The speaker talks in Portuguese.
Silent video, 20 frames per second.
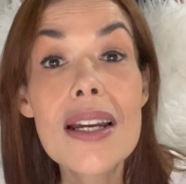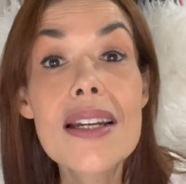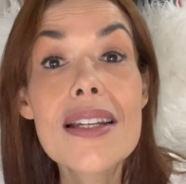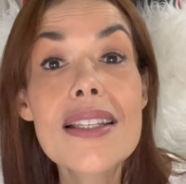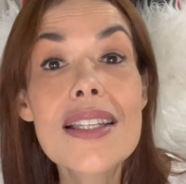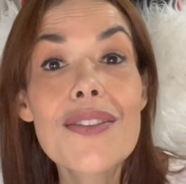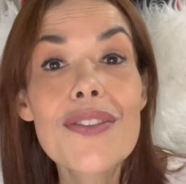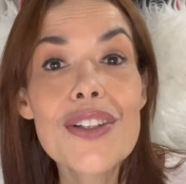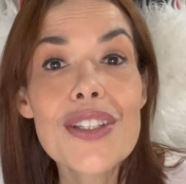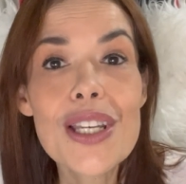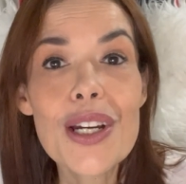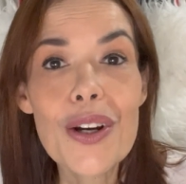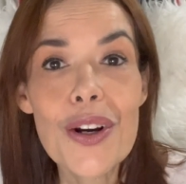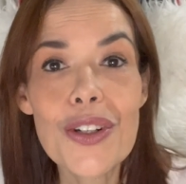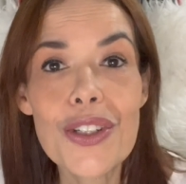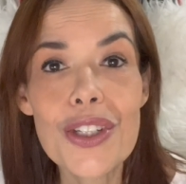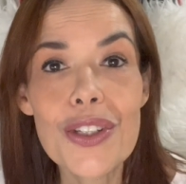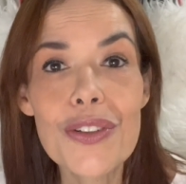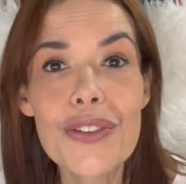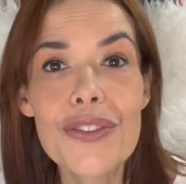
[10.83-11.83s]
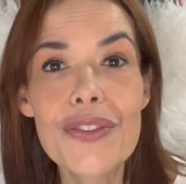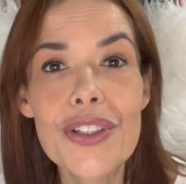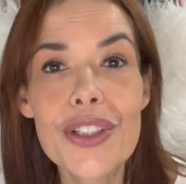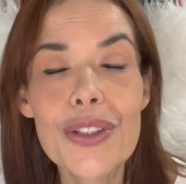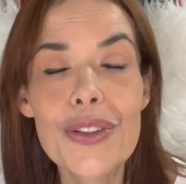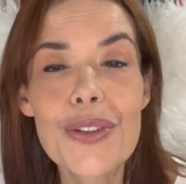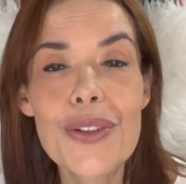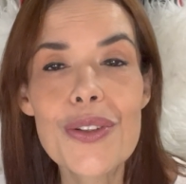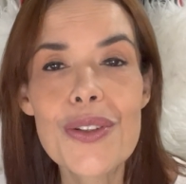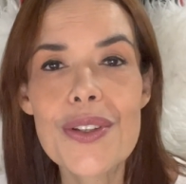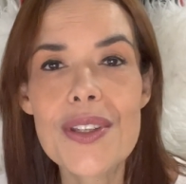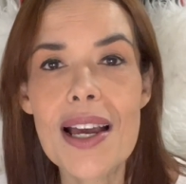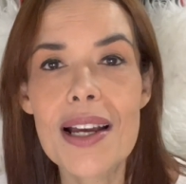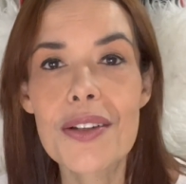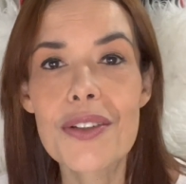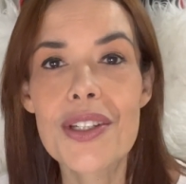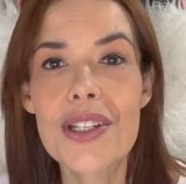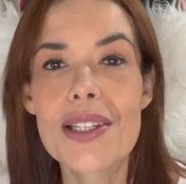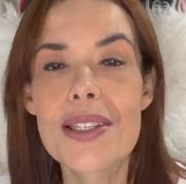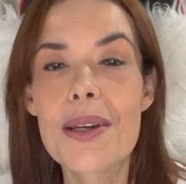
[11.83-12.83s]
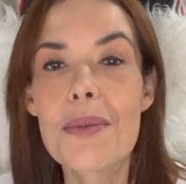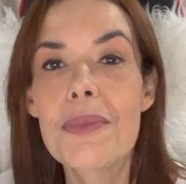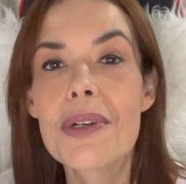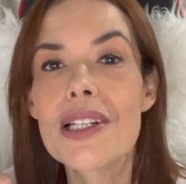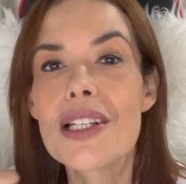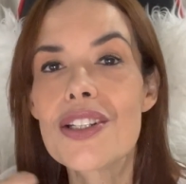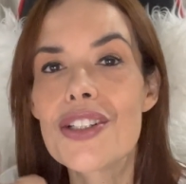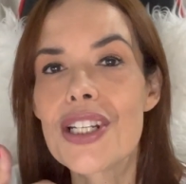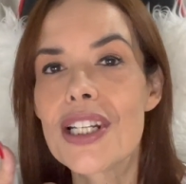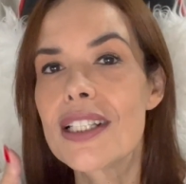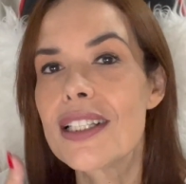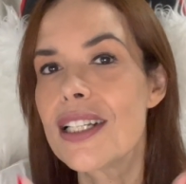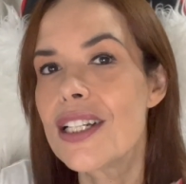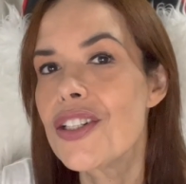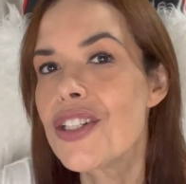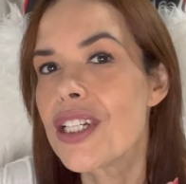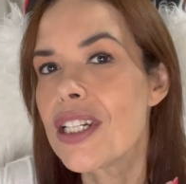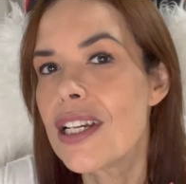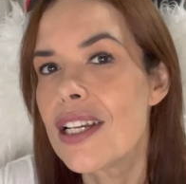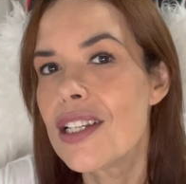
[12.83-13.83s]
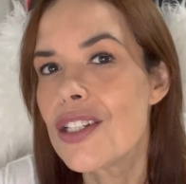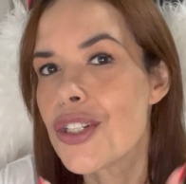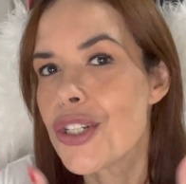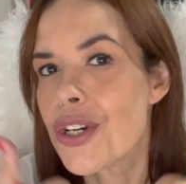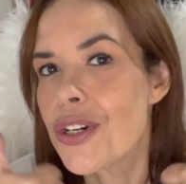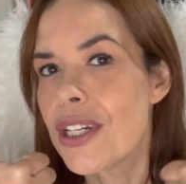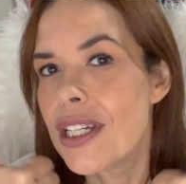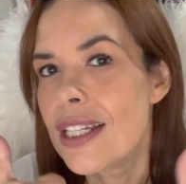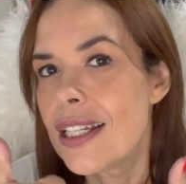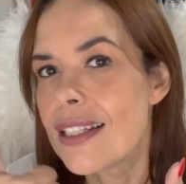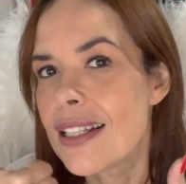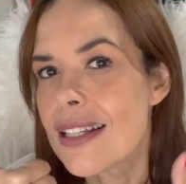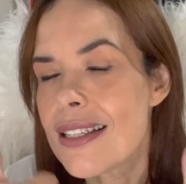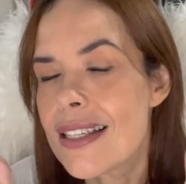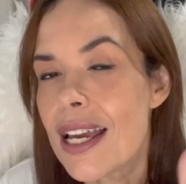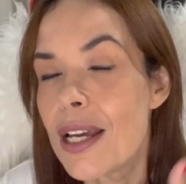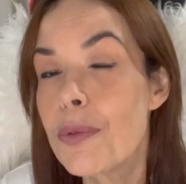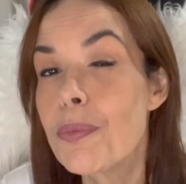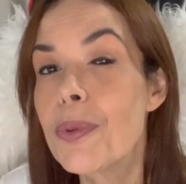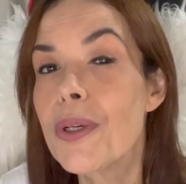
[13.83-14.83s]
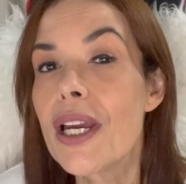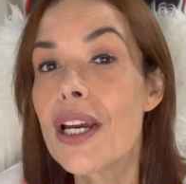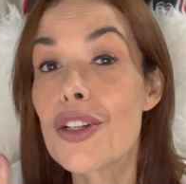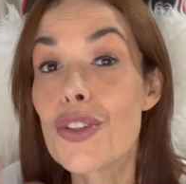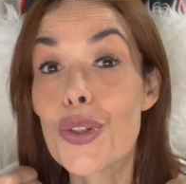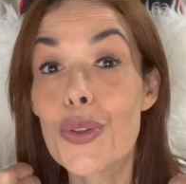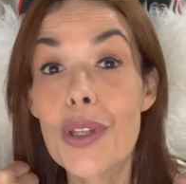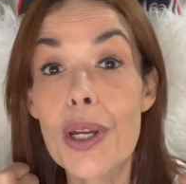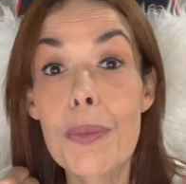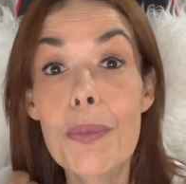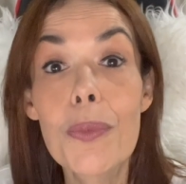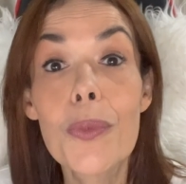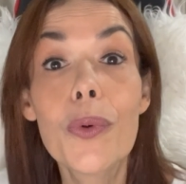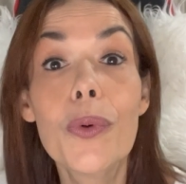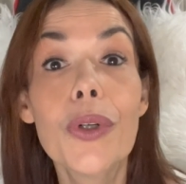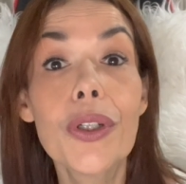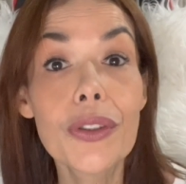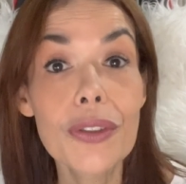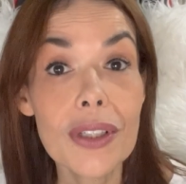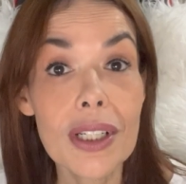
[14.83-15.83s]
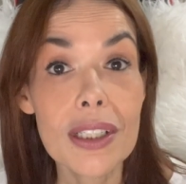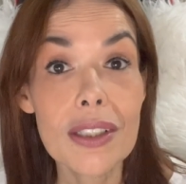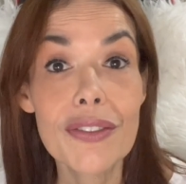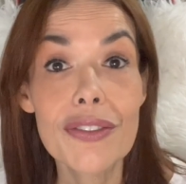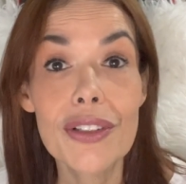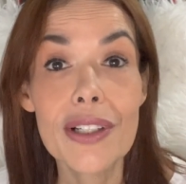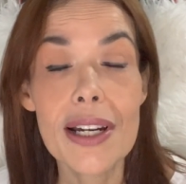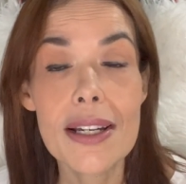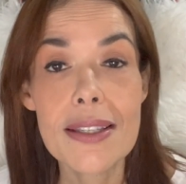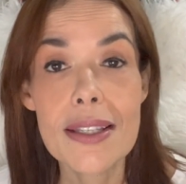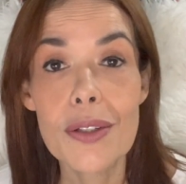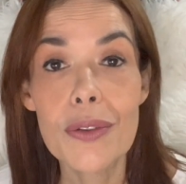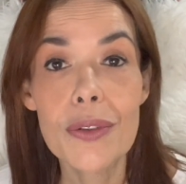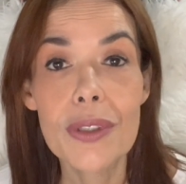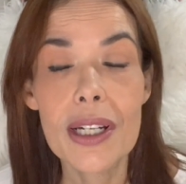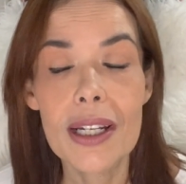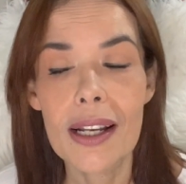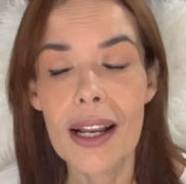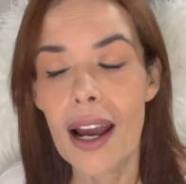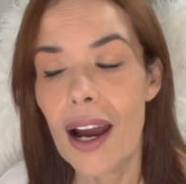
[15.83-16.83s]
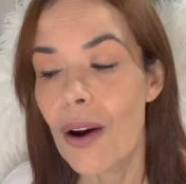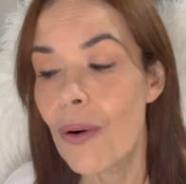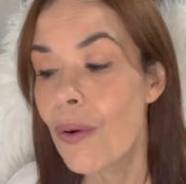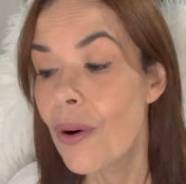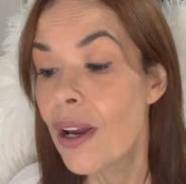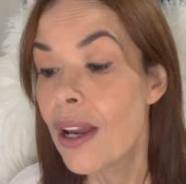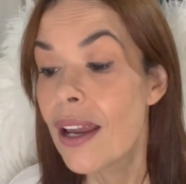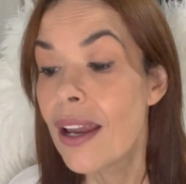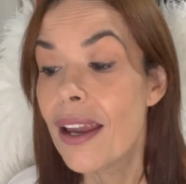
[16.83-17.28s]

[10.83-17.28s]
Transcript: Se você gosta do vídeo dos usados da semana, já deixa aquele joinha, tá certo? Porque ajuda muito na divulgação do canal.